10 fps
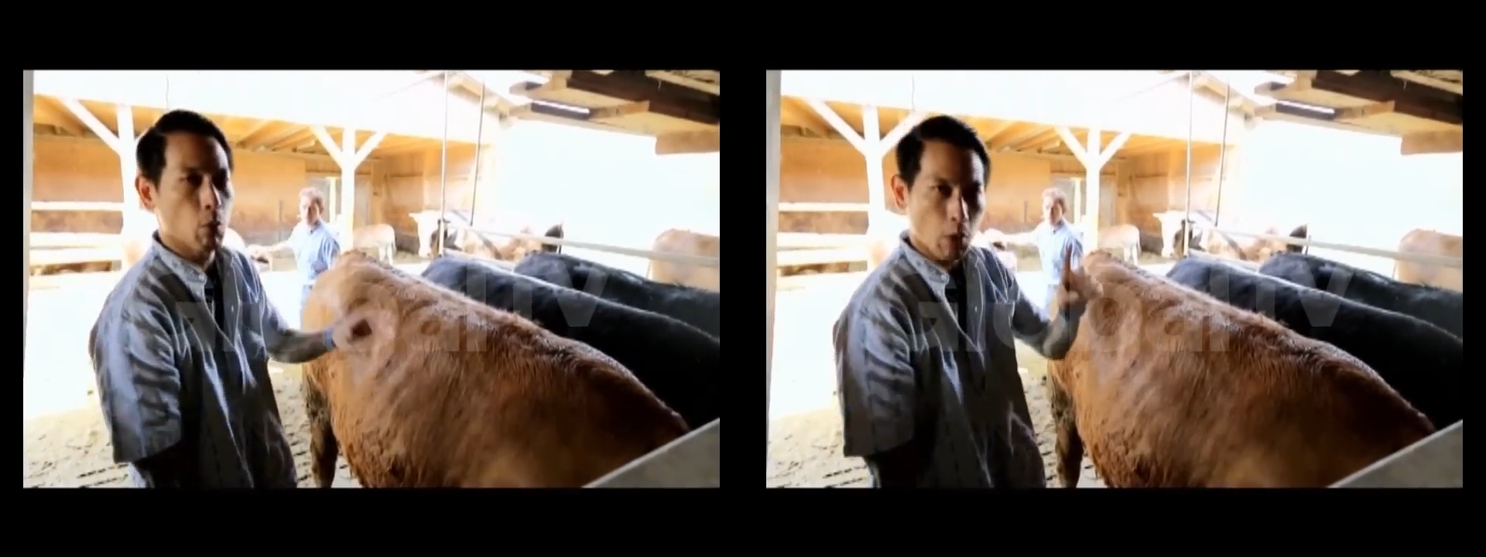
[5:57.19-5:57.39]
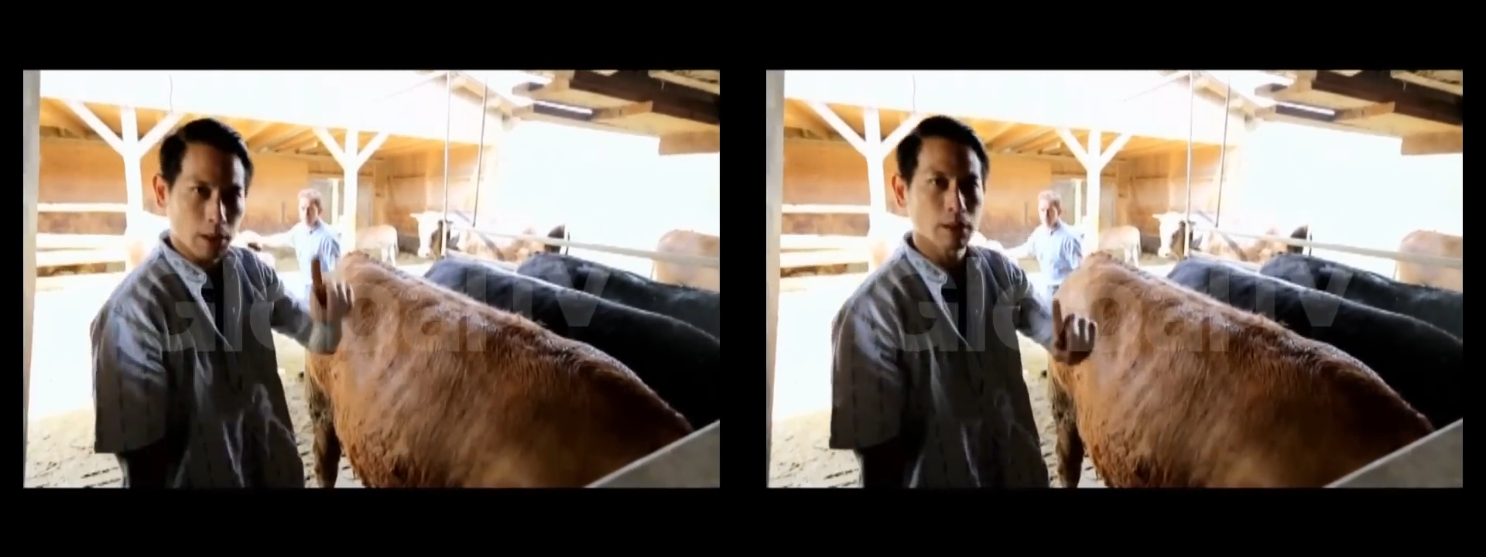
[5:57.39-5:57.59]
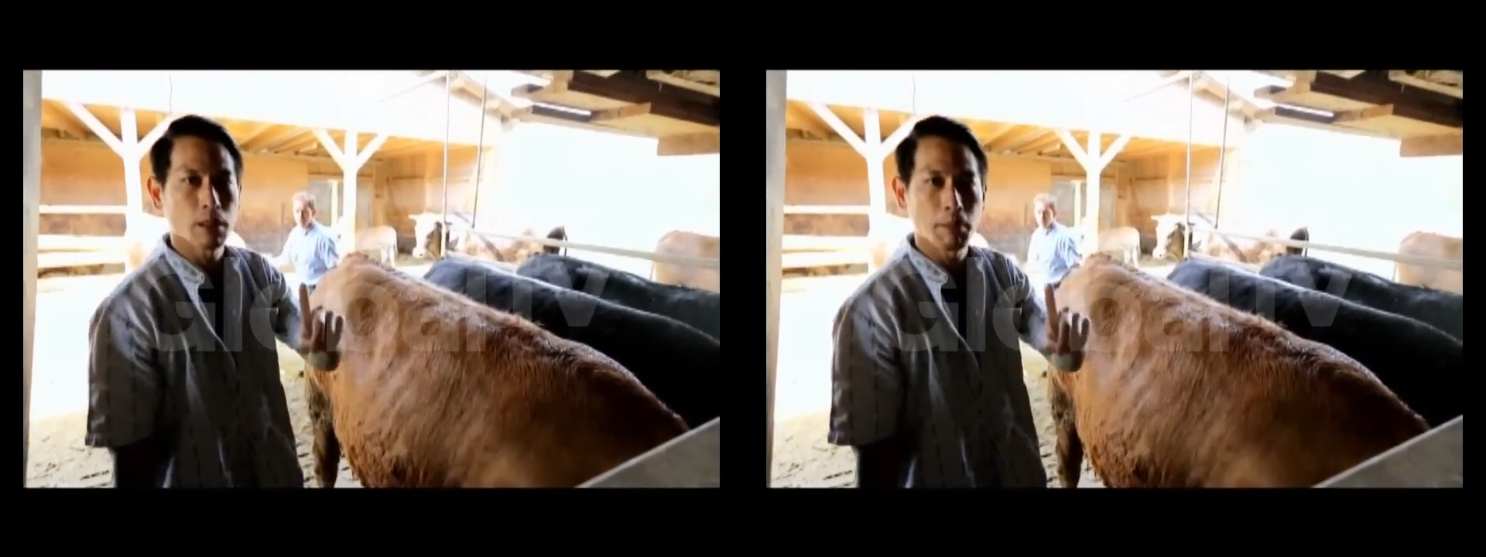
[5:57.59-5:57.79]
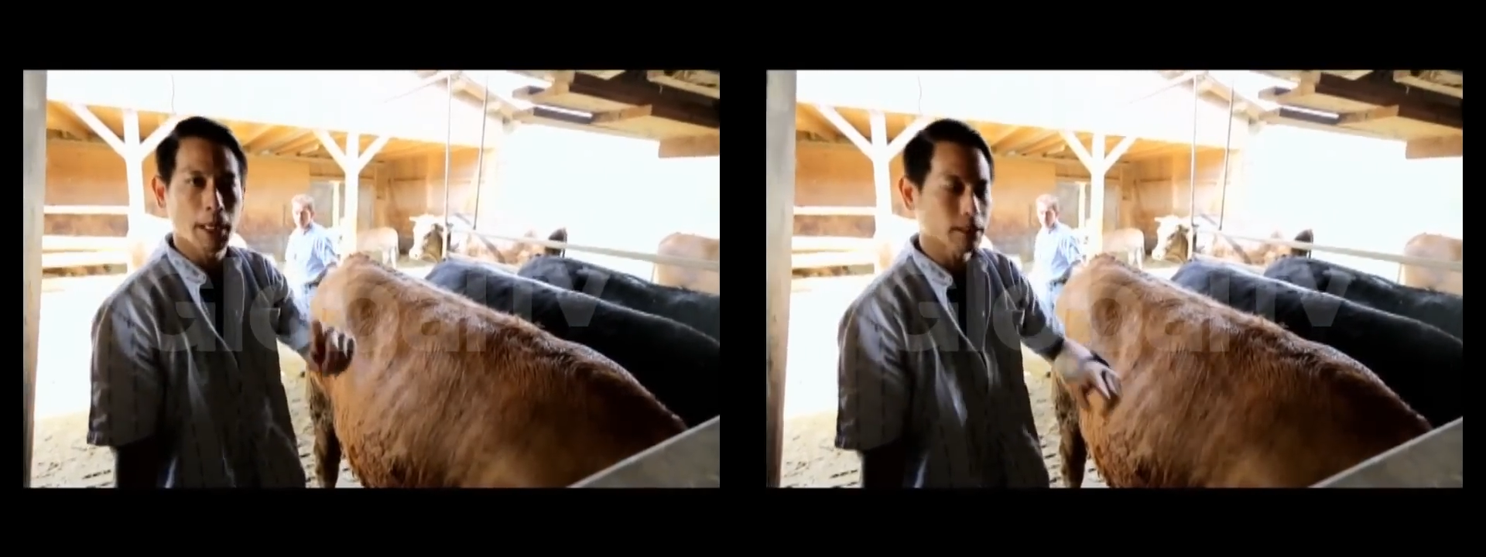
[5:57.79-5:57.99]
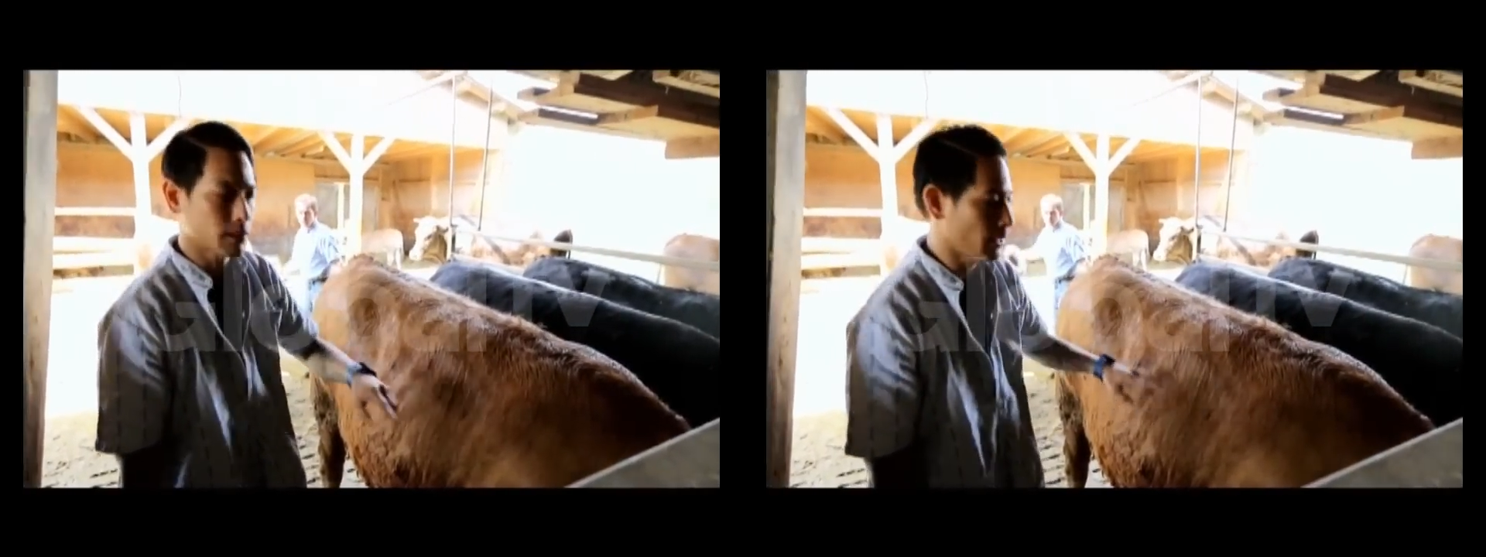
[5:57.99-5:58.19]
what's the
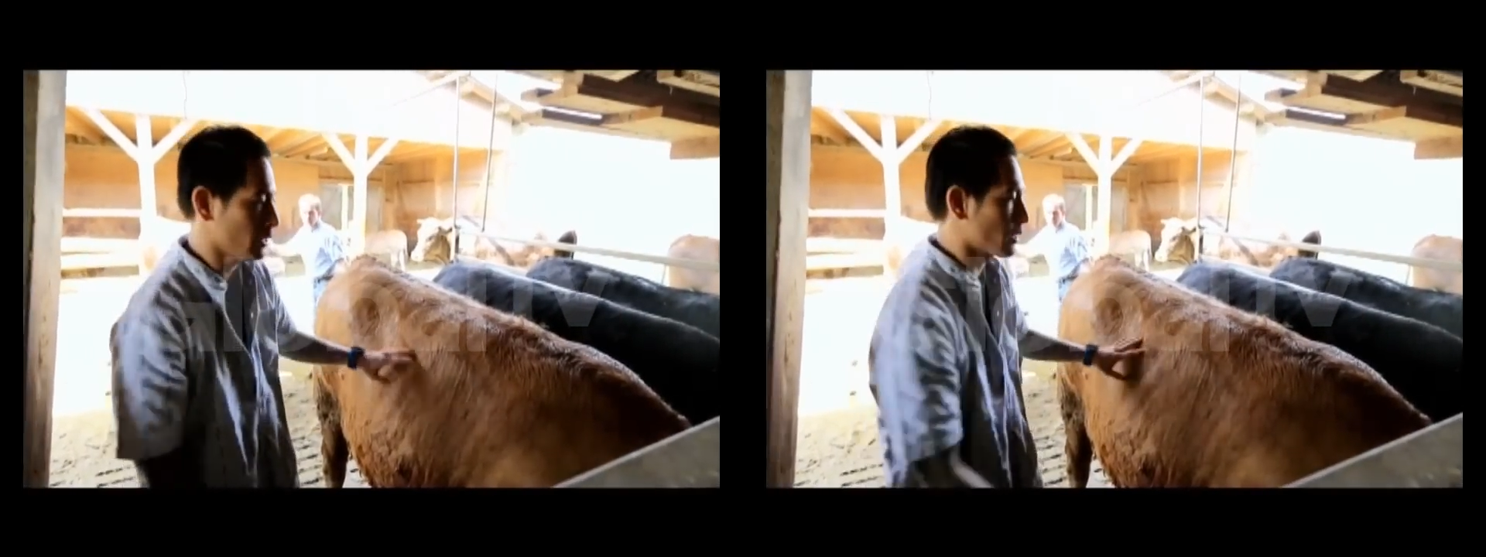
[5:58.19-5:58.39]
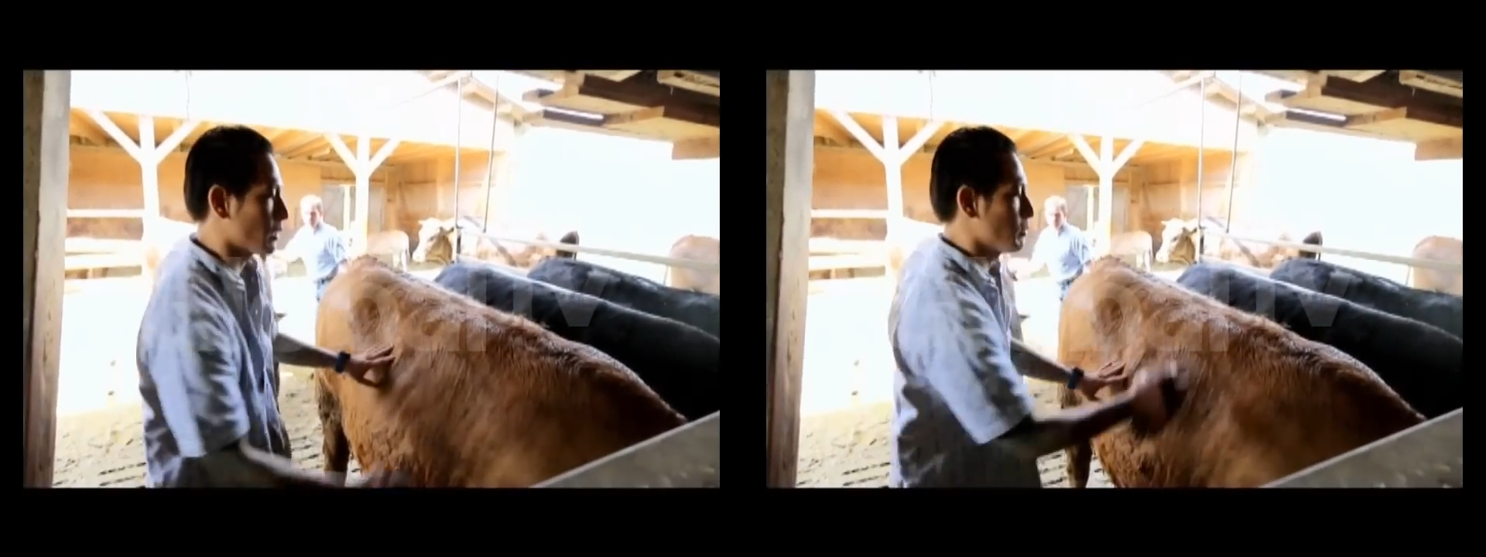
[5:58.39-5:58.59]
best cheese